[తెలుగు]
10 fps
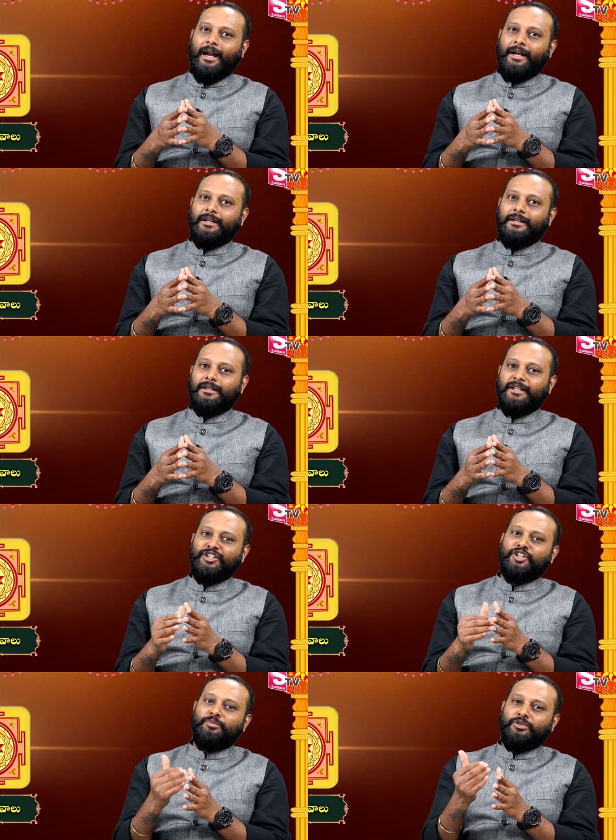అండ్
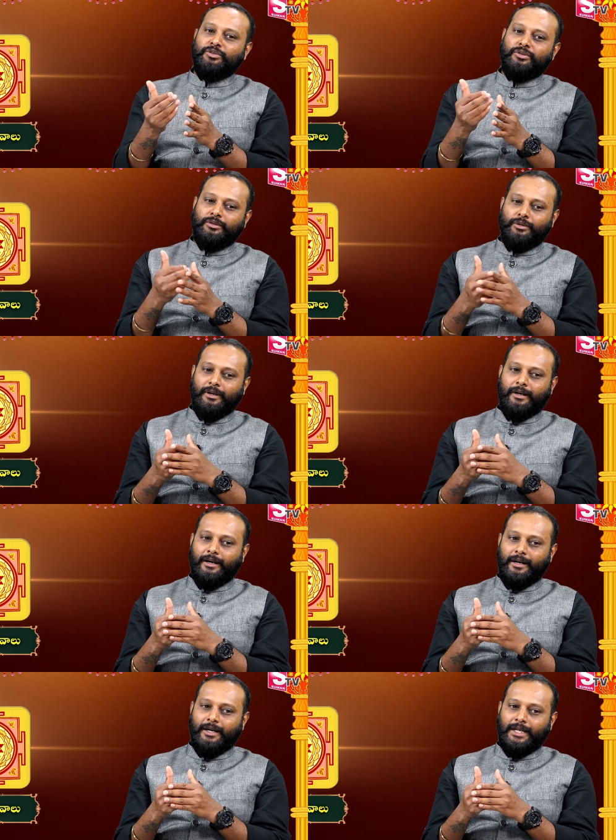ఇంతకుముందు
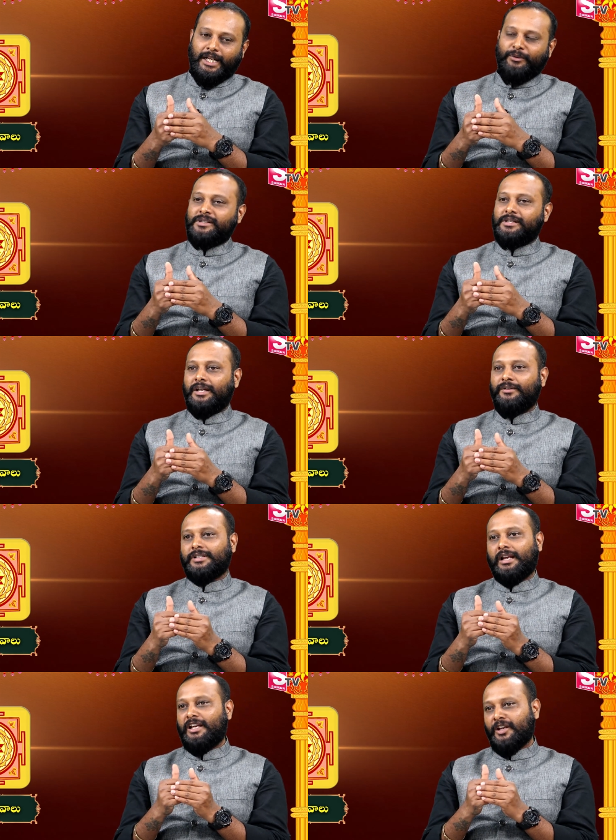టవర్స్ అనేవి
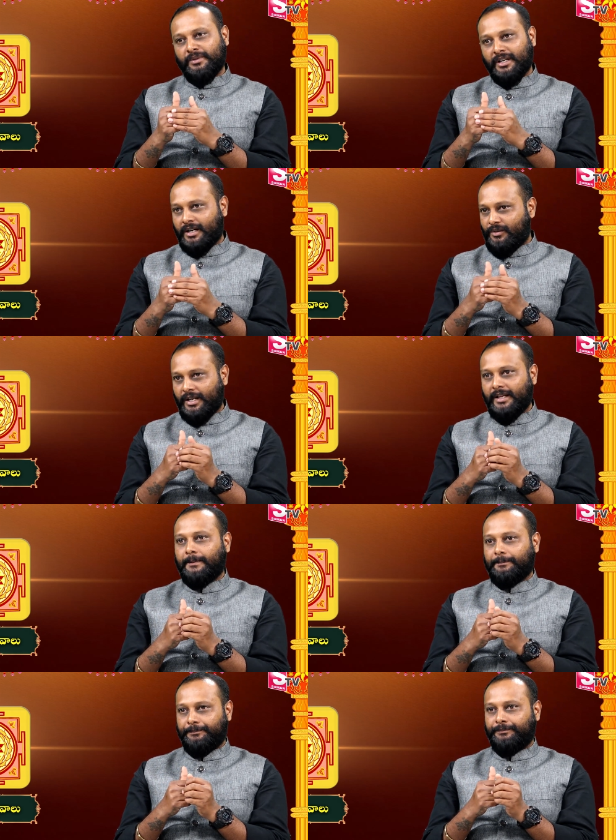చాలా లిమిటెడ్గా ఉన్నాయి
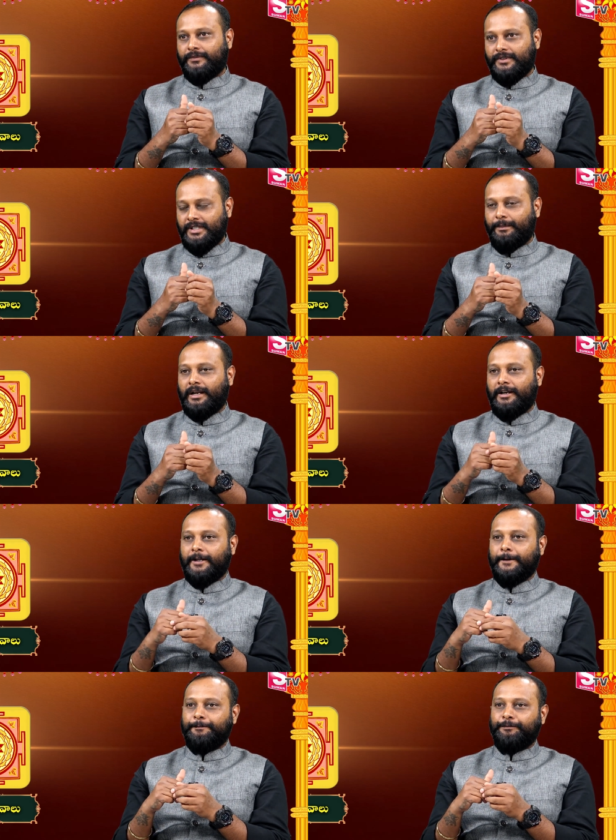
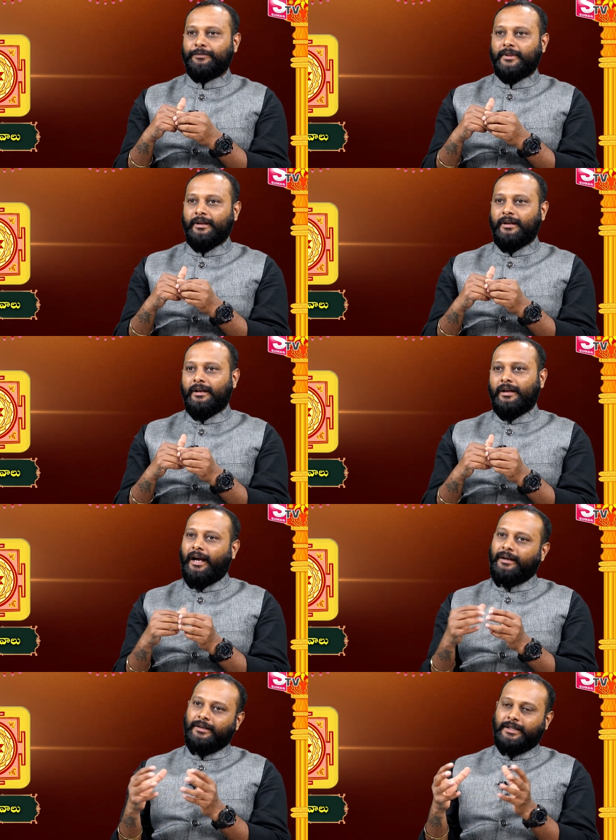చెప్పాలంటే
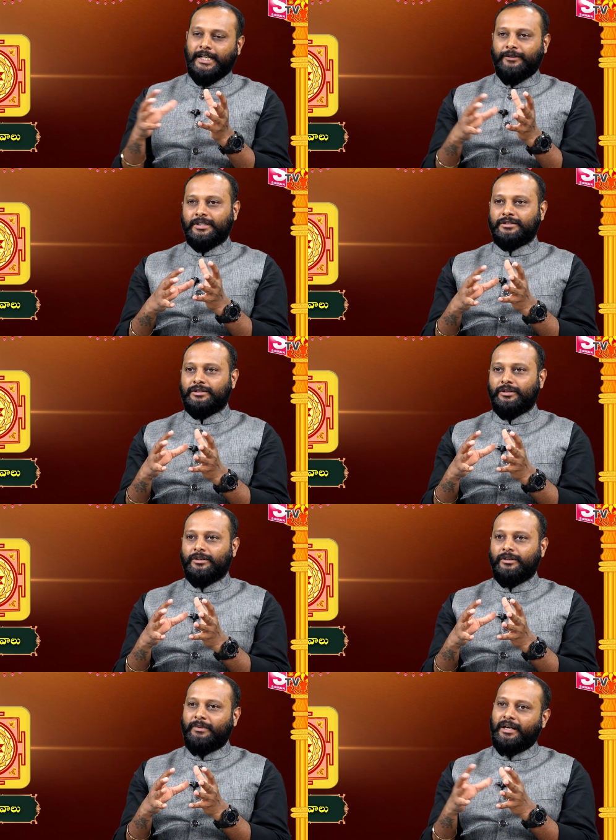అండ్ టవర్స్లో
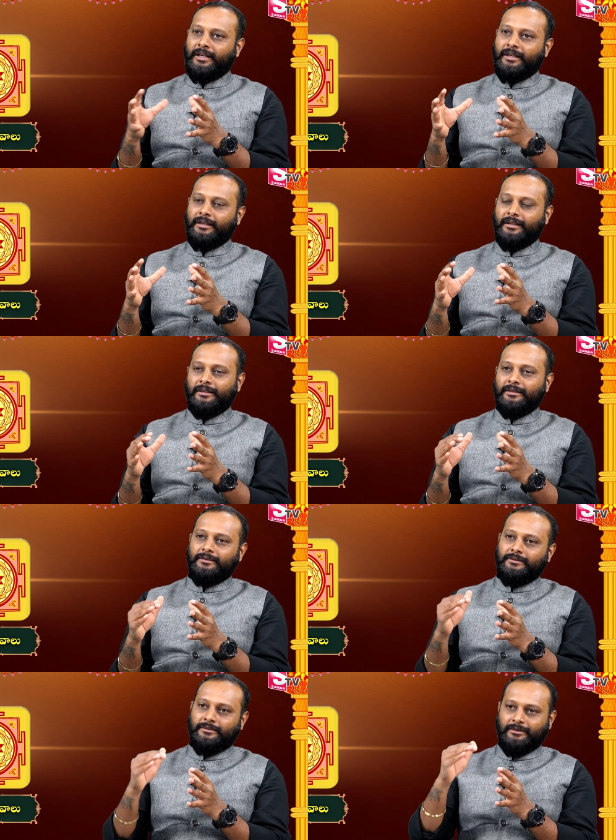మళ్ళీ
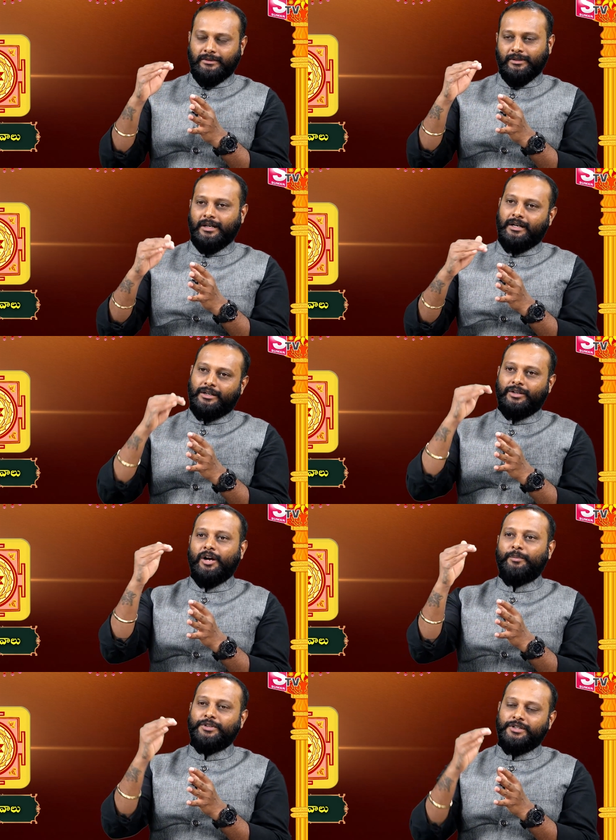ఒక
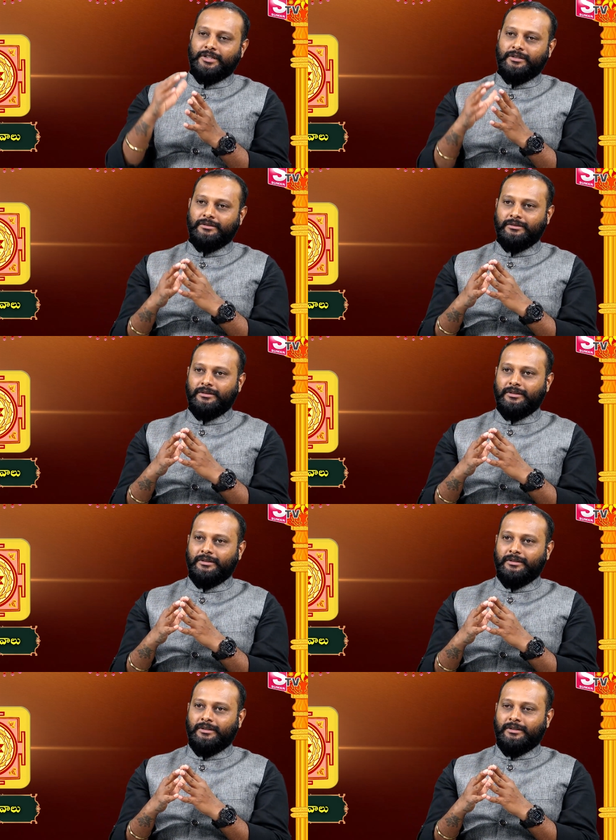టాప్ పొజిషను
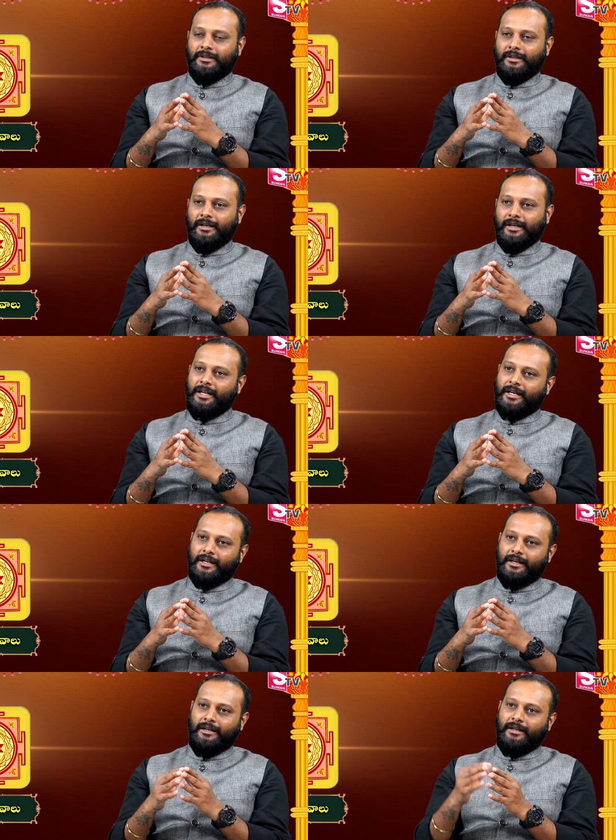అంటే
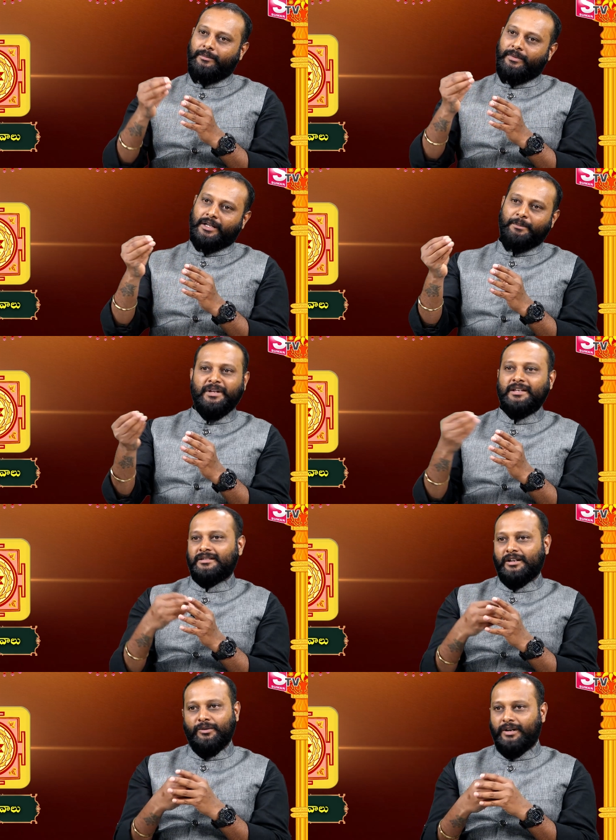కనుక మనకి బిఎస్ఎన్ఎల్